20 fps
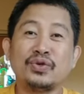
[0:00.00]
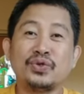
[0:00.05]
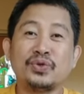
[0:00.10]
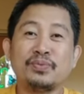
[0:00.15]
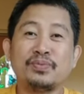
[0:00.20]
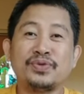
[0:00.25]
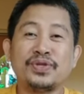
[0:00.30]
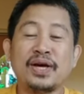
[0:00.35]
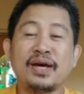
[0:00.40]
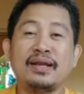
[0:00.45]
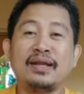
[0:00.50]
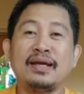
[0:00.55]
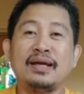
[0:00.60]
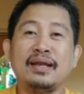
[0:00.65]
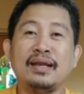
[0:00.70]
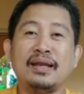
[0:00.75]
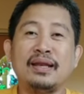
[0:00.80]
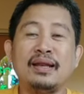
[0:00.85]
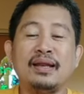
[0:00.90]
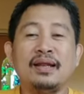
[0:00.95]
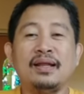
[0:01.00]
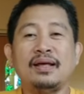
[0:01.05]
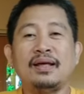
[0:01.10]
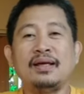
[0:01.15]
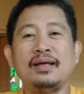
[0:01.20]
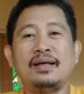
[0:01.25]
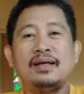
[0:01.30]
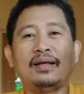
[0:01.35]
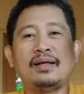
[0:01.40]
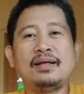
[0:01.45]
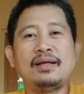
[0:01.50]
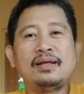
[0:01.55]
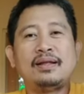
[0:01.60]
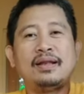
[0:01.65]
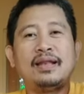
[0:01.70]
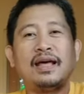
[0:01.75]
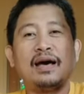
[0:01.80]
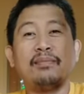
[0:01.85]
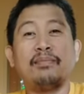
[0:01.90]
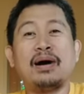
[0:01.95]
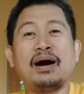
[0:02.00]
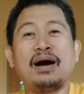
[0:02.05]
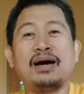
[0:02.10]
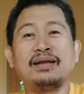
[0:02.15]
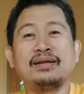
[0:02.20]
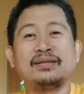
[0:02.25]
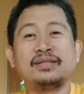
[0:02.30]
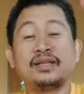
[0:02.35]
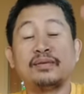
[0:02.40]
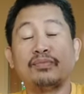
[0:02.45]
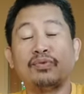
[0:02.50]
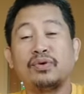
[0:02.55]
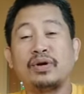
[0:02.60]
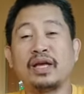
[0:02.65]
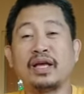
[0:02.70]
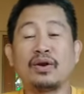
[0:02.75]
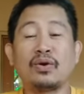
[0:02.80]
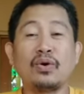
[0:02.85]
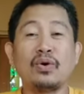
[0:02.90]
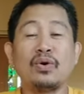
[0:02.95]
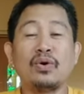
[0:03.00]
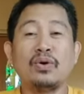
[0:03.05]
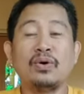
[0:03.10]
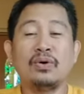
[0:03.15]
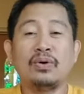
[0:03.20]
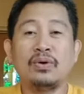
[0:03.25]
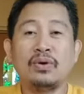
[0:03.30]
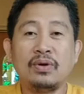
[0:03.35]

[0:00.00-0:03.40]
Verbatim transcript: YouTube channel, Laban sa Bungiro.